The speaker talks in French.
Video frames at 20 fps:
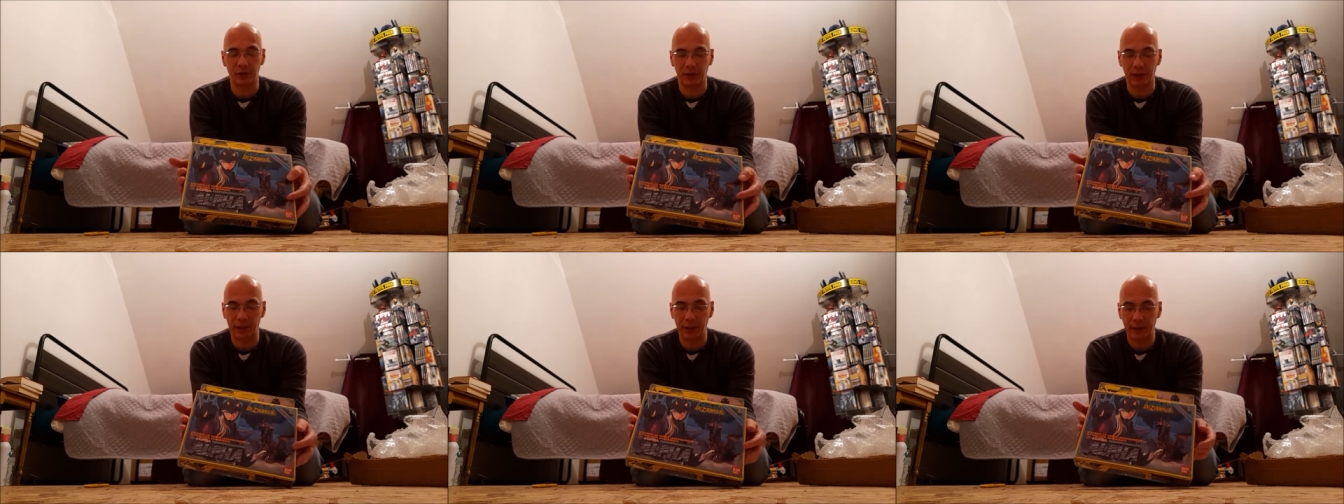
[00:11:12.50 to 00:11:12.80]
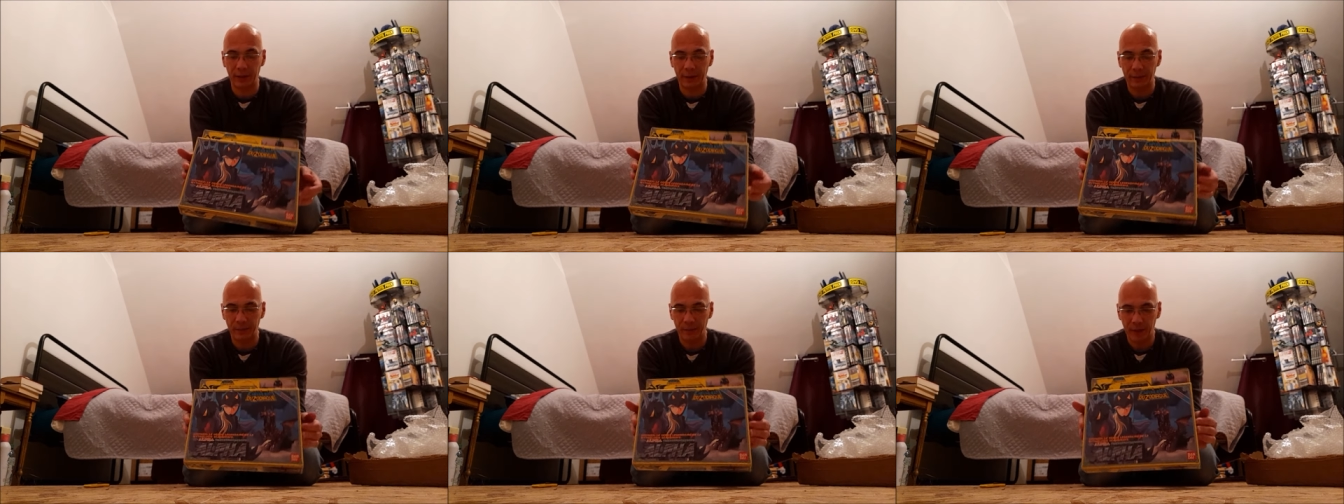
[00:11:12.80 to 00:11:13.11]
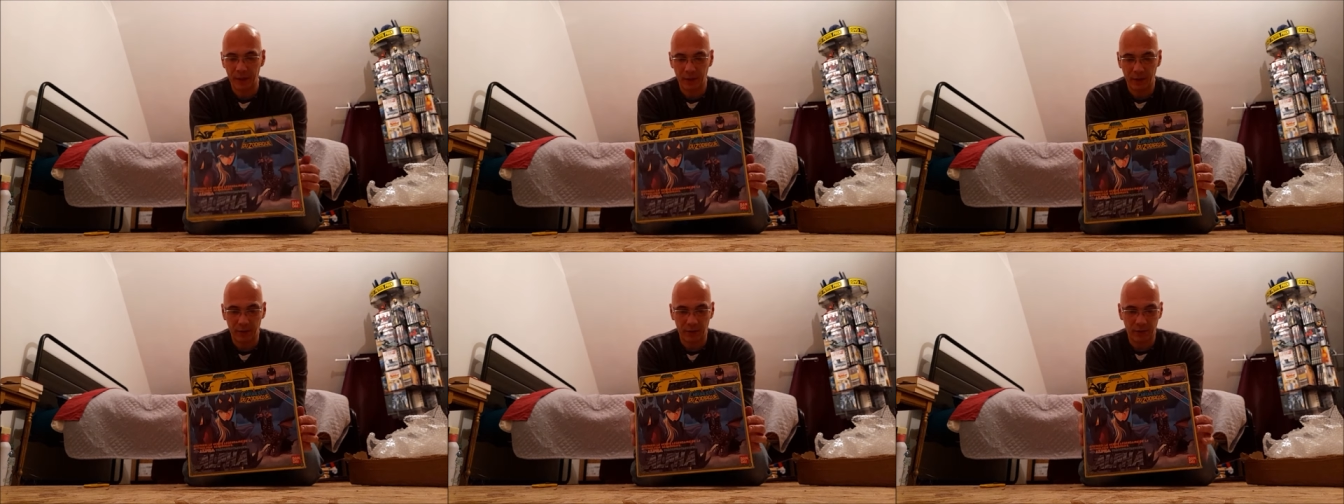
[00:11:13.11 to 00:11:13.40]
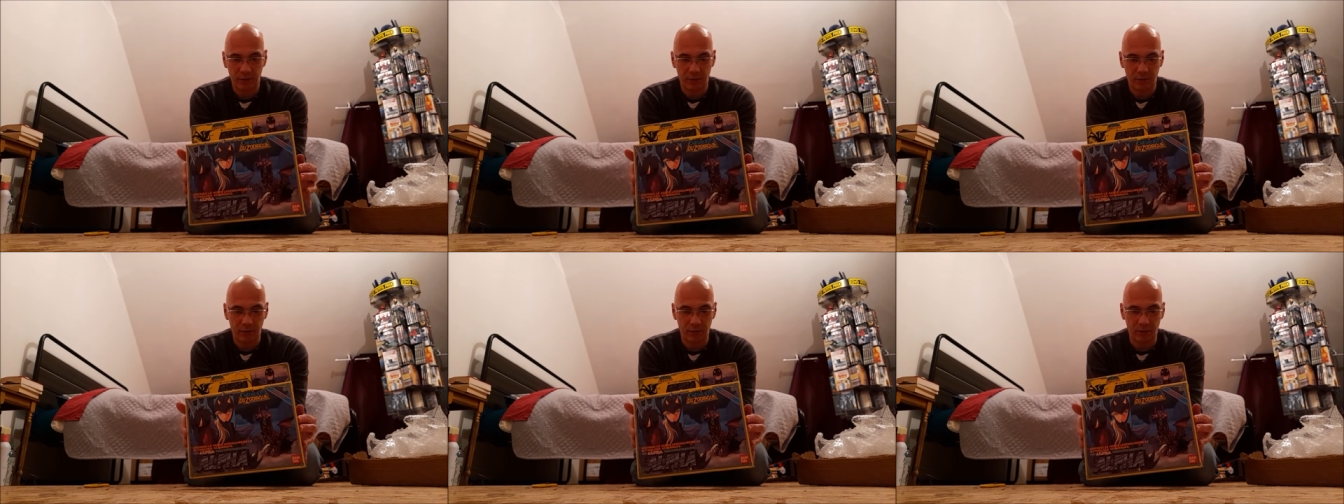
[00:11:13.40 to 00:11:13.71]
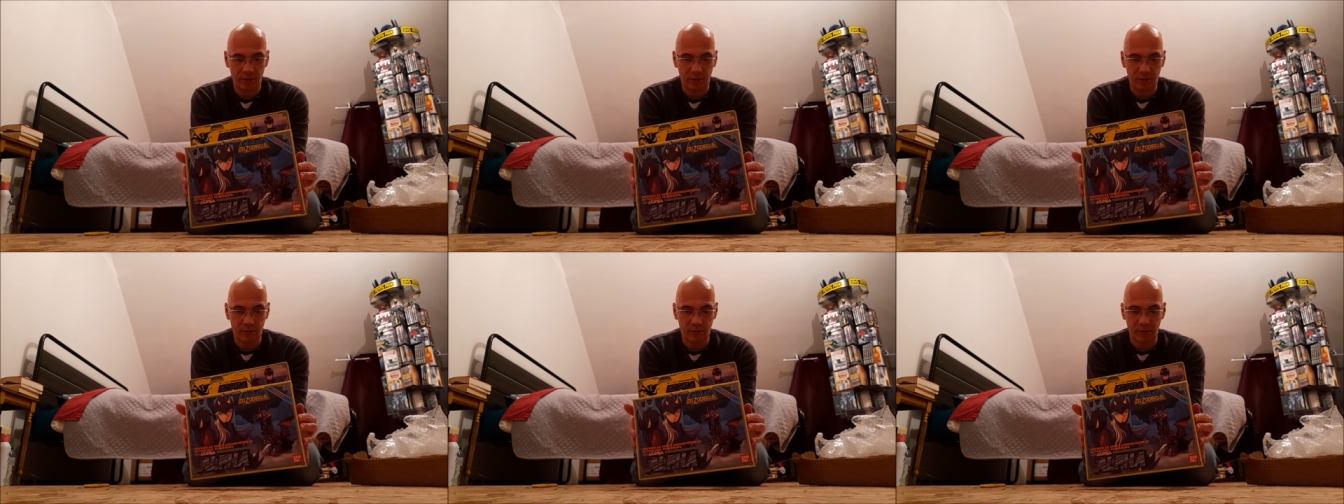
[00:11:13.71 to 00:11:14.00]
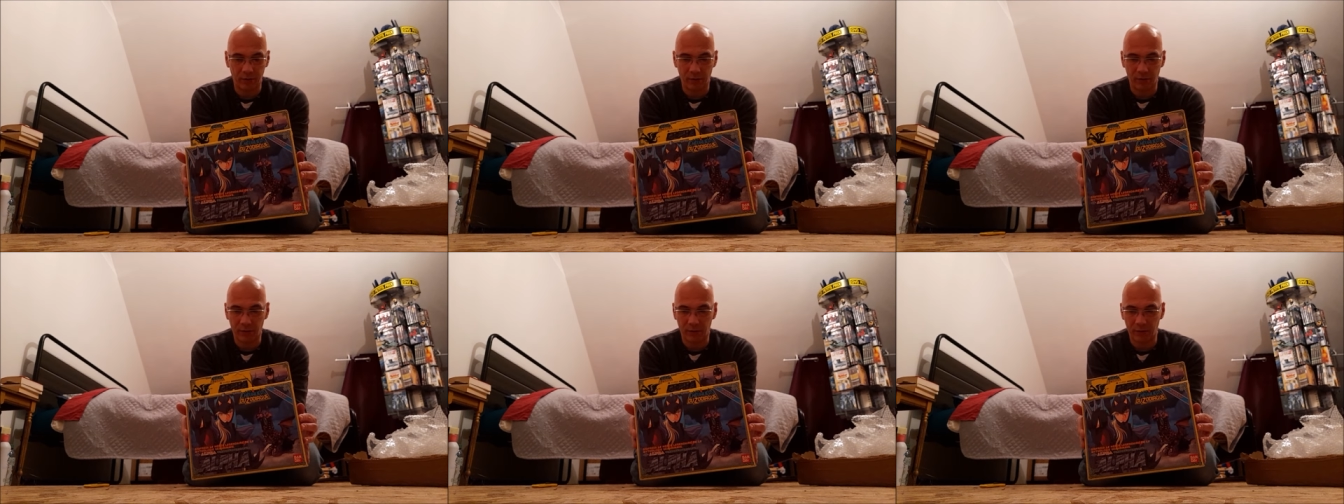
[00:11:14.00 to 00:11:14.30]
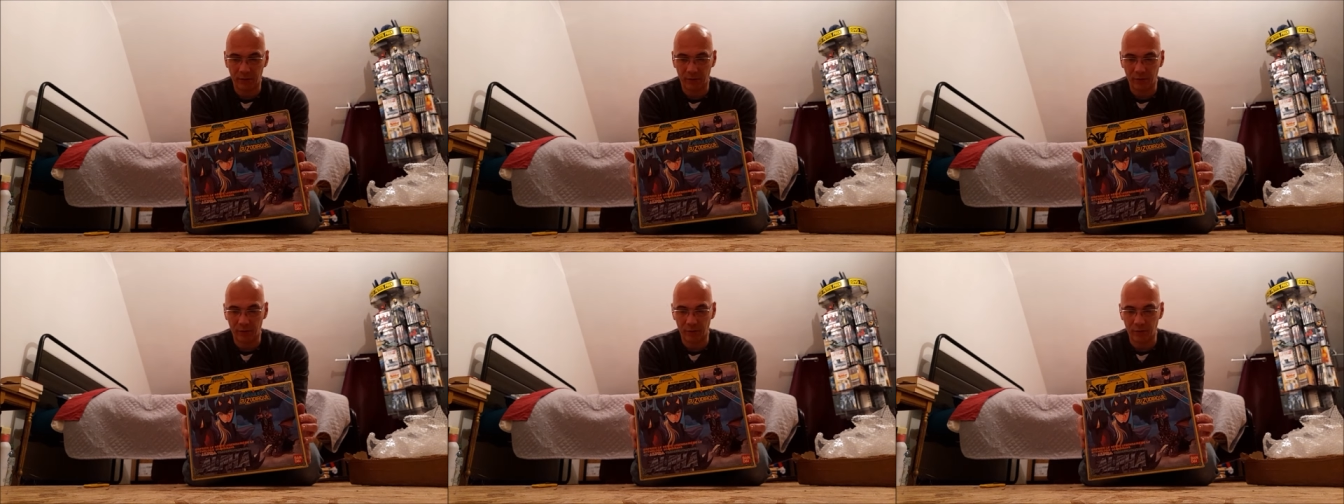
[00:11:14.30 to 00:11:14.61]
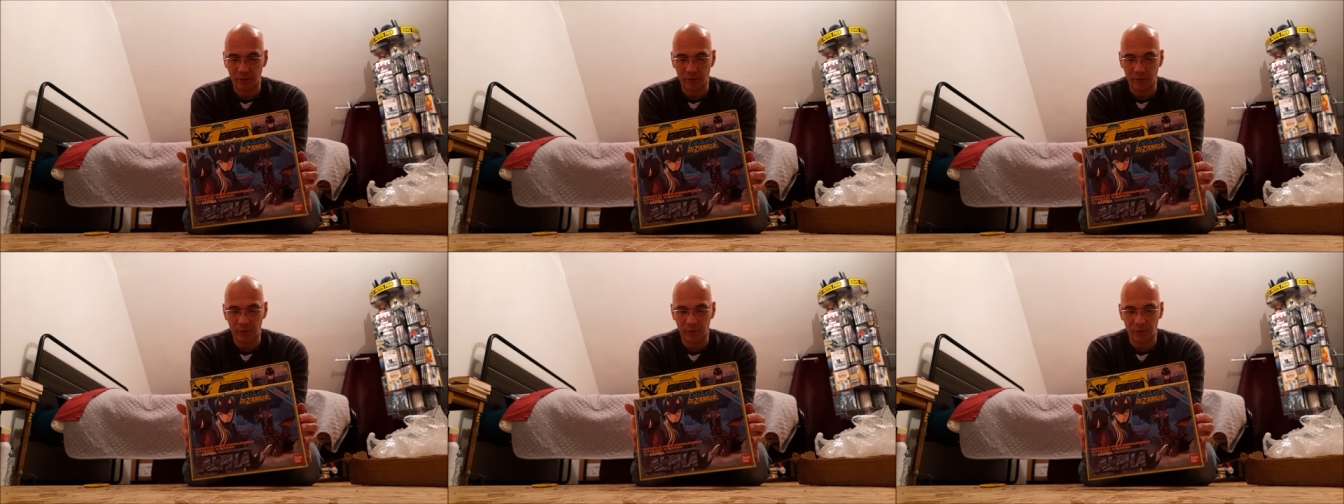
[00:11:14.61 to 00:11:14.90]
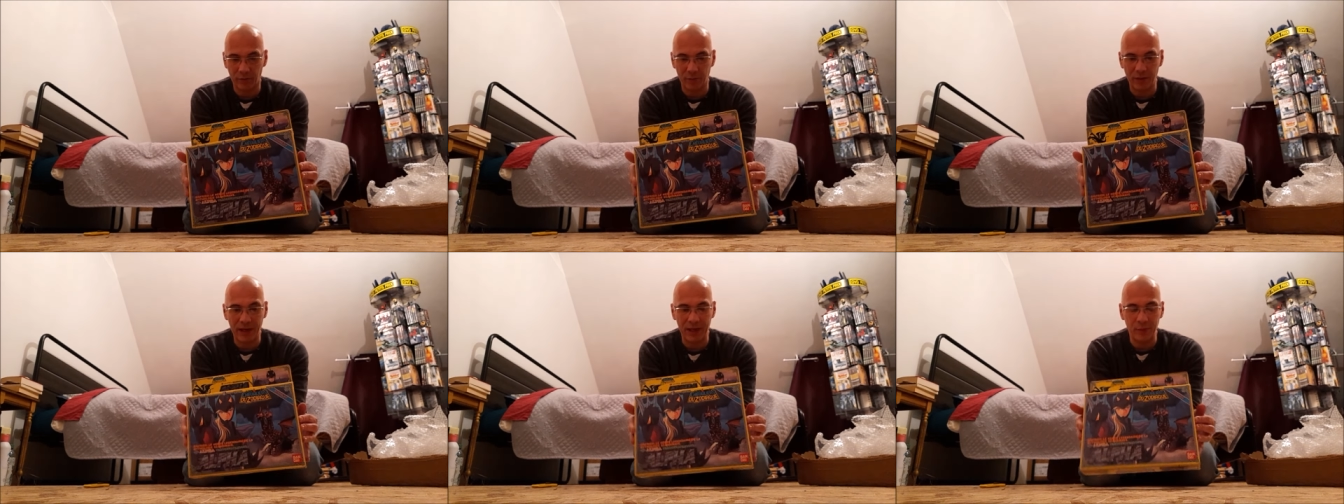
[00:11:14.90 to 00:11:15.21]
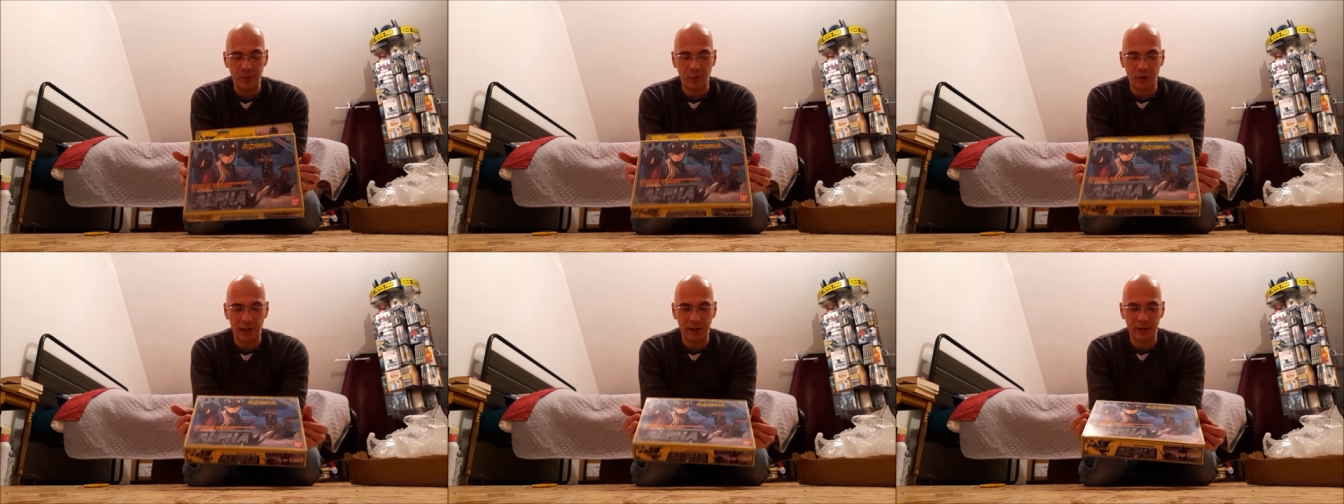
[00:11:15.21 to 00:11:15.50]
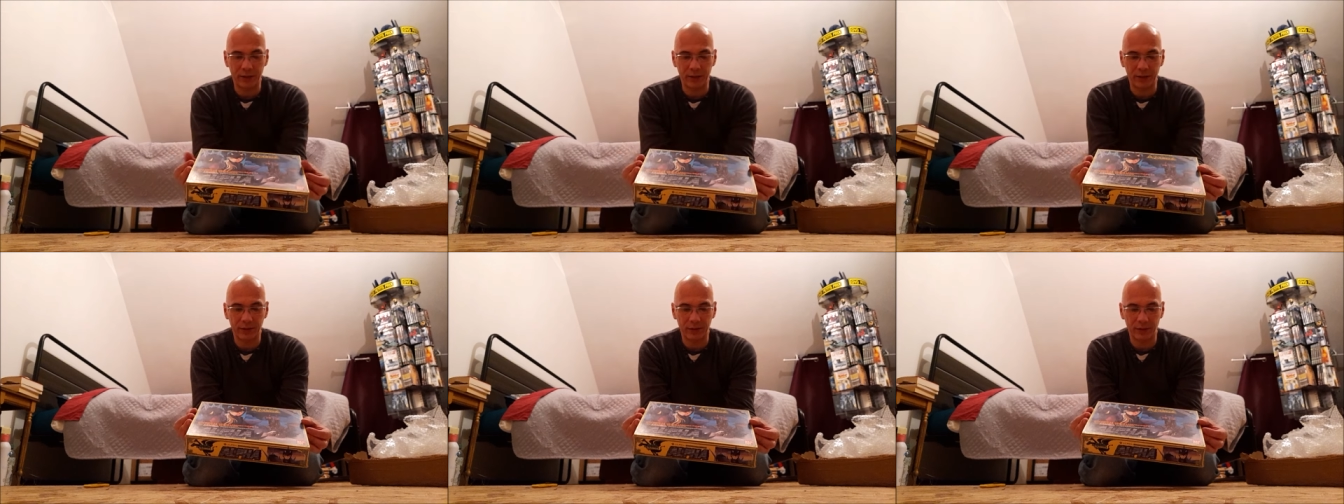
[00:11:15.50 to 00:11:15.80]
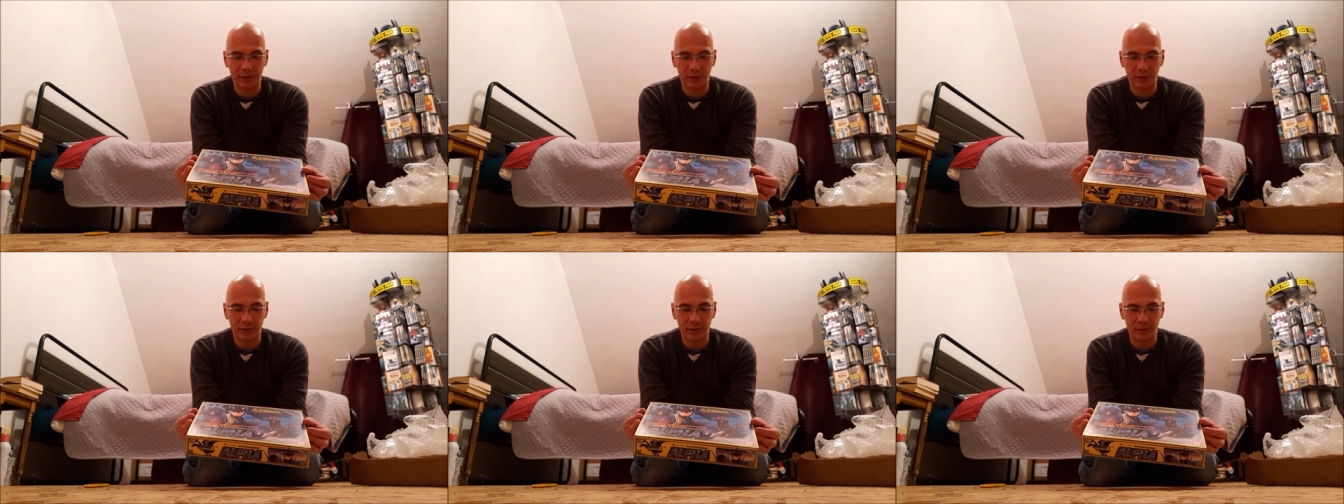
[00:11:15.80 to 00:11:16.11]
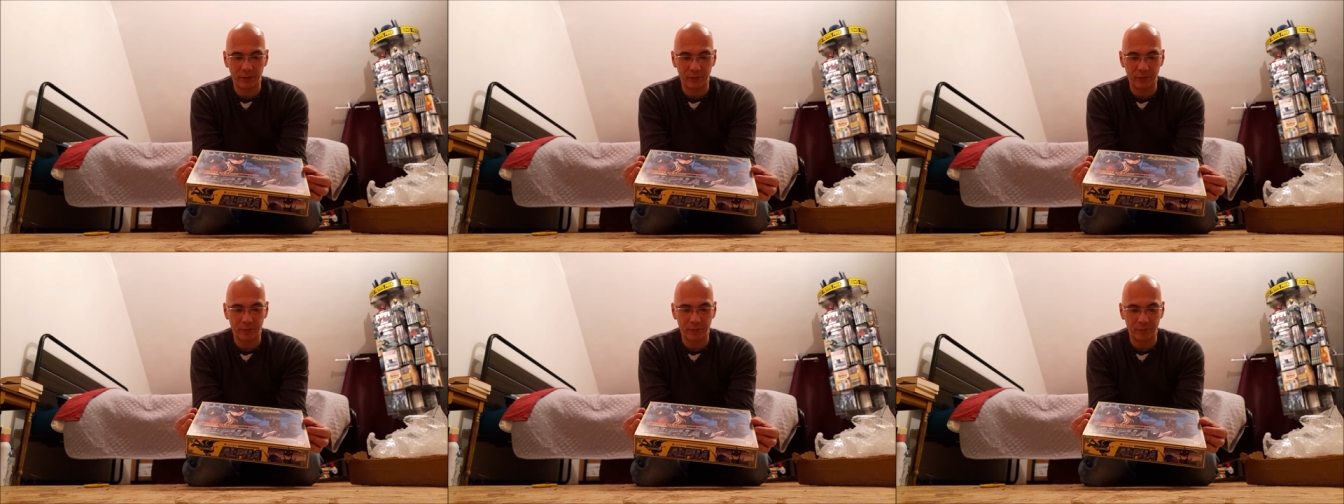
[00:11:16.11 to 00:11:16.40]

j'en ai. Euh, mais les boîtes, euh,